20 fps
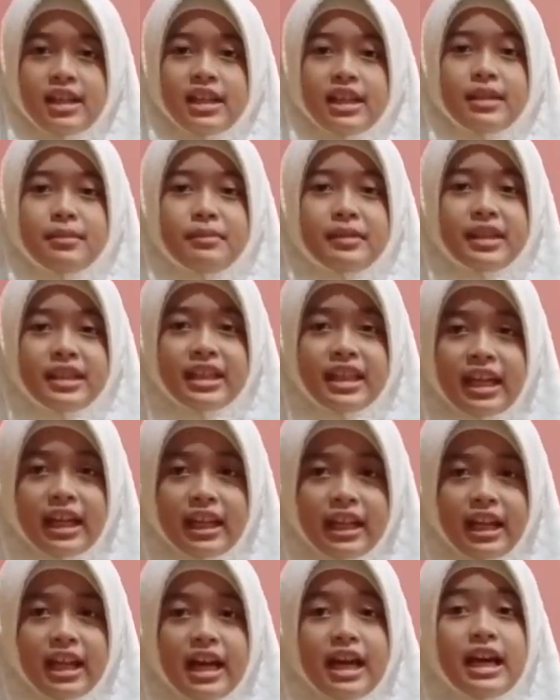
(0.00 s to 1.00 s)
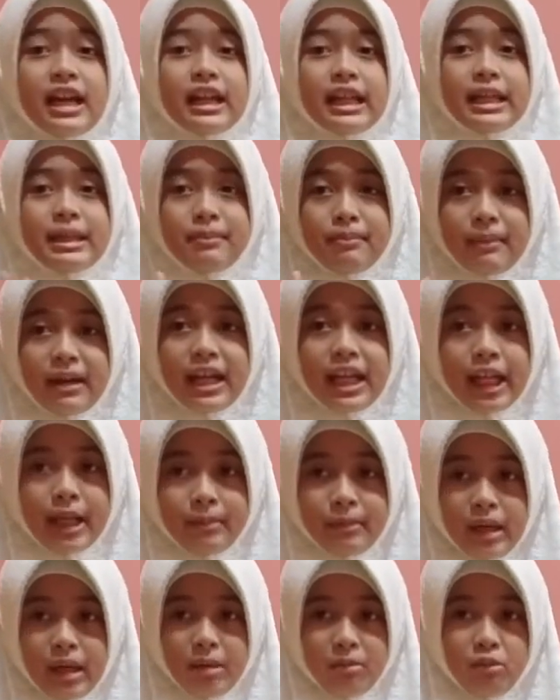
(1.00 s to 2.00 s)
Demikianlah 5
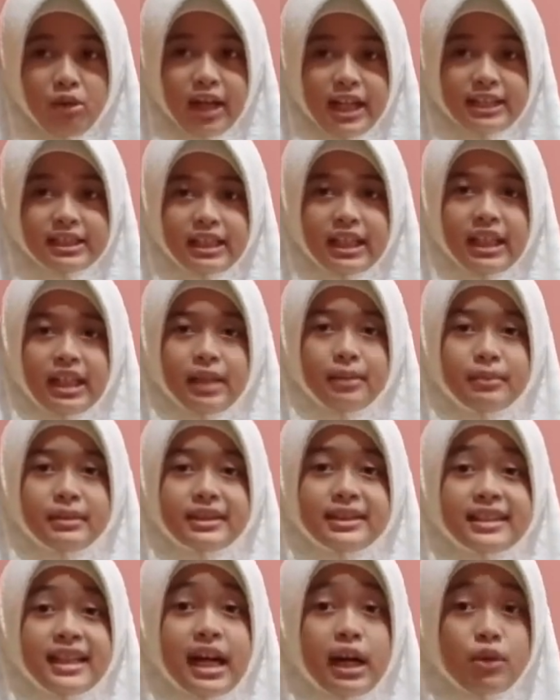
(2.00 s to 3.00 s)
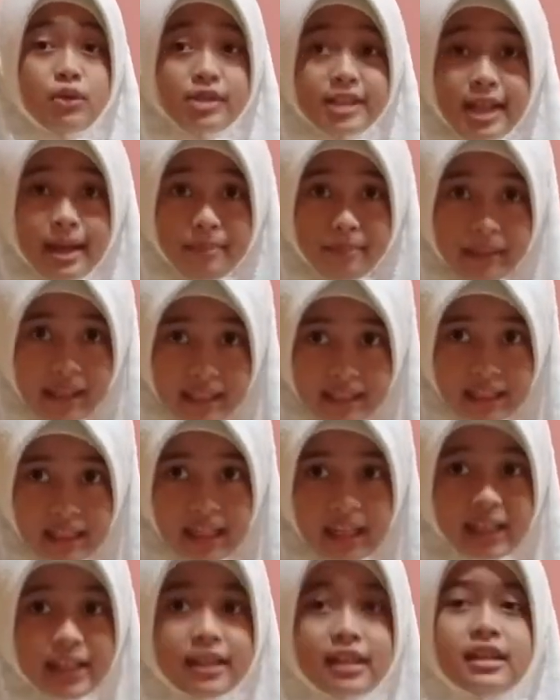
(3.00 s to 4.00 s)
hikmah puasa yang bisa aku
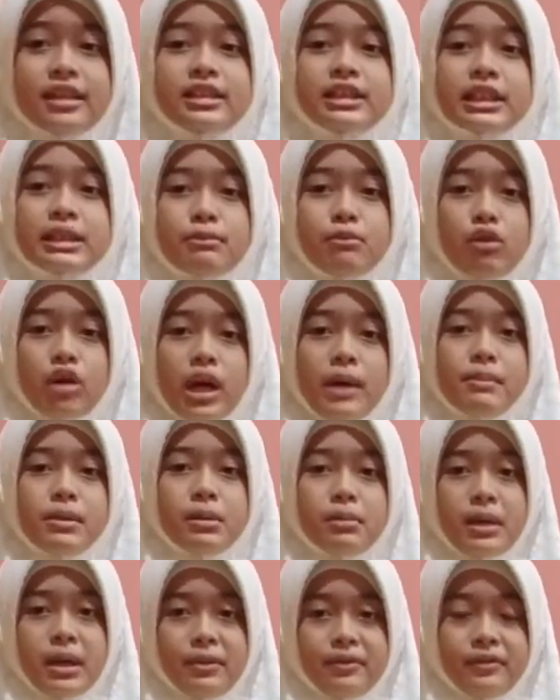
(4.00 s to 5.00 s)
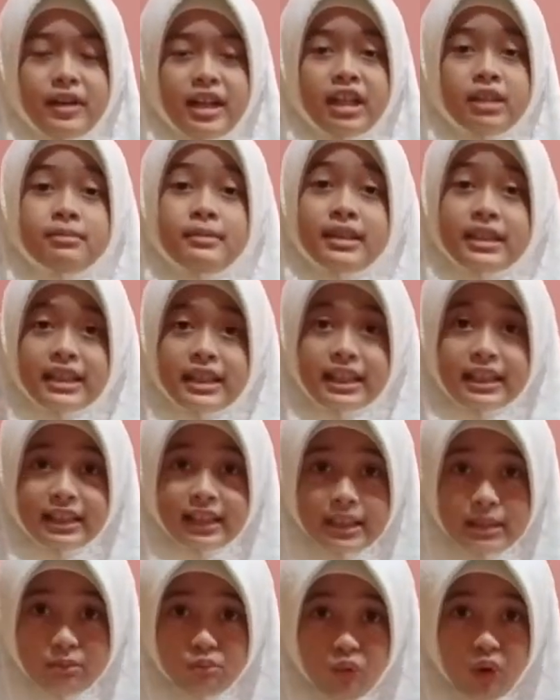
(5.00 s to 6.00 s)
sampaikan. Semoga bermanfaat bagi
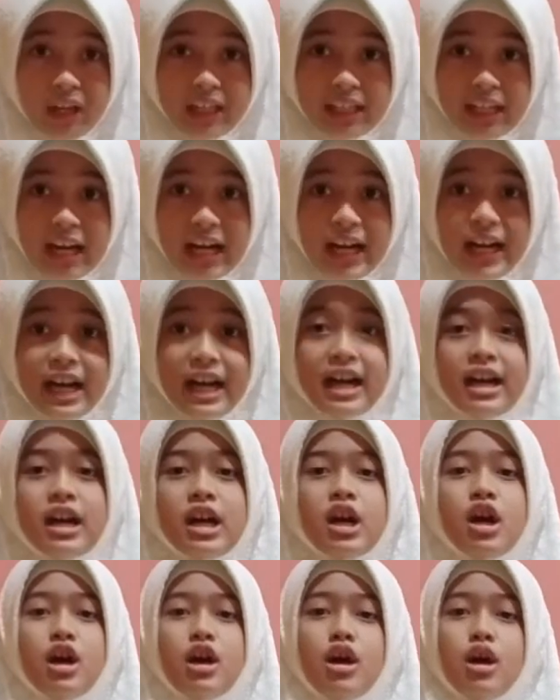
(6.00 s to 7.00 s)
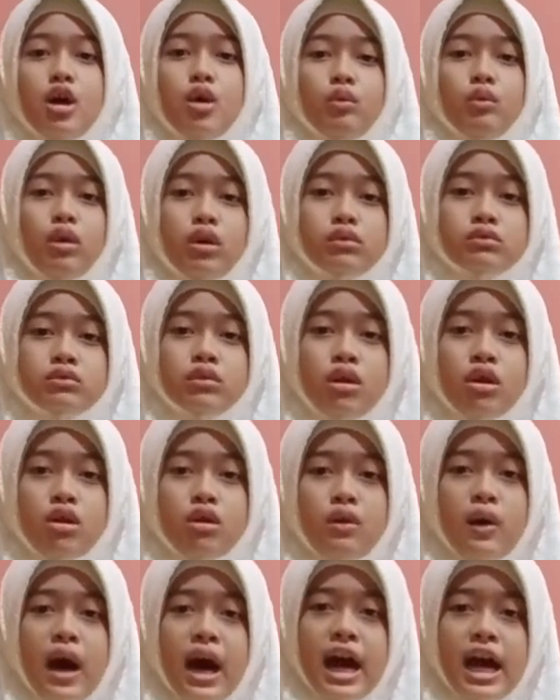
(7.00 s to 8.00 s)
kita semua ya.
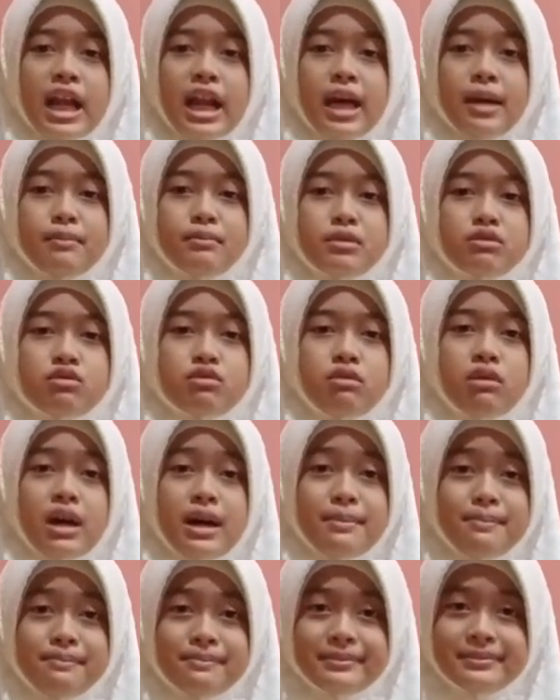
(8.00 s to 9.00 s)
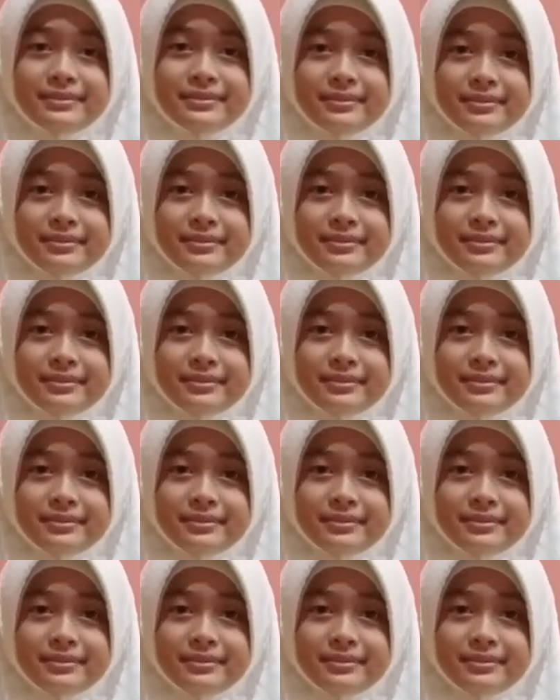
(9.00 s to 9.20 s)
Wallahu alam bishawab.